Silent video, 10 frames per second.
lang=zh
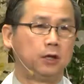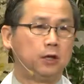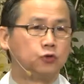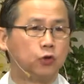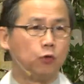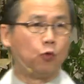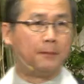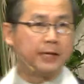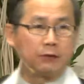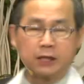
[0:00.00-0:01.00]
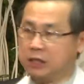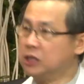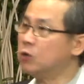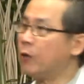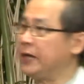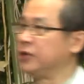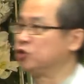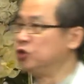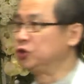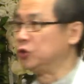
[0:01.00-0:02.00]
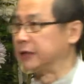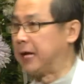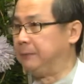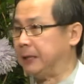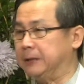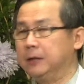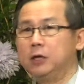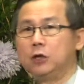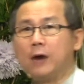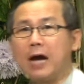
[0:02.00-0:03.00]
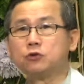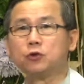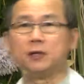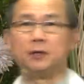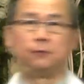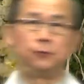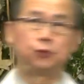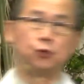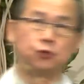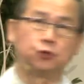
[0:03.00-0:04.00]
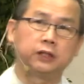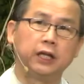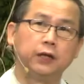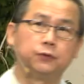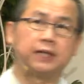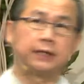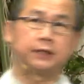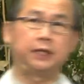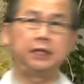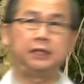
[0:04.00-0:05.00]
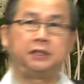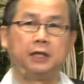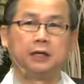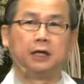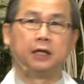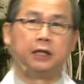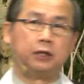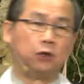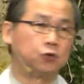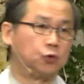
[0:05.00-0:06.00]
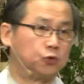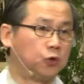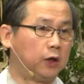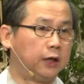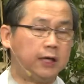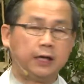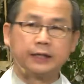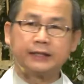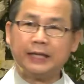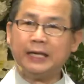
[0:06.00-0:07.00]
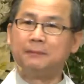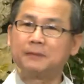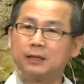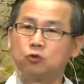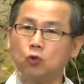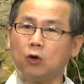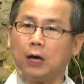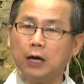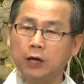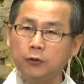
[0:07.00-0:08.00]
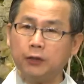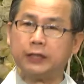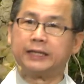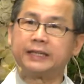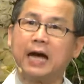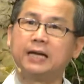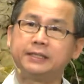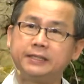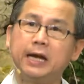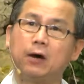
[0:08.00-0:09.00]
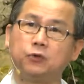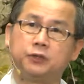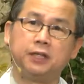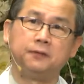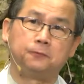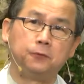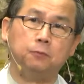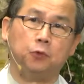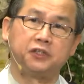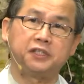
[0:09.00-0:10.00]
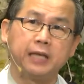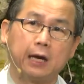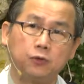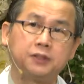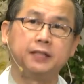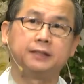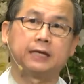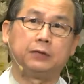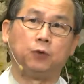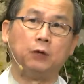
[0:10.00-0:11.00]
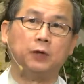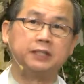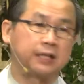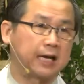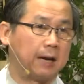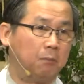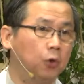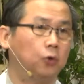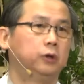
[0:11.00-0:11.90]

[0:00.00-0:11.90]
所以我们要格外的尊重他们。又按照以弗所书第六章第一节里头所说，你做儿女的当孝敬父母。孝敬在原文是卡布，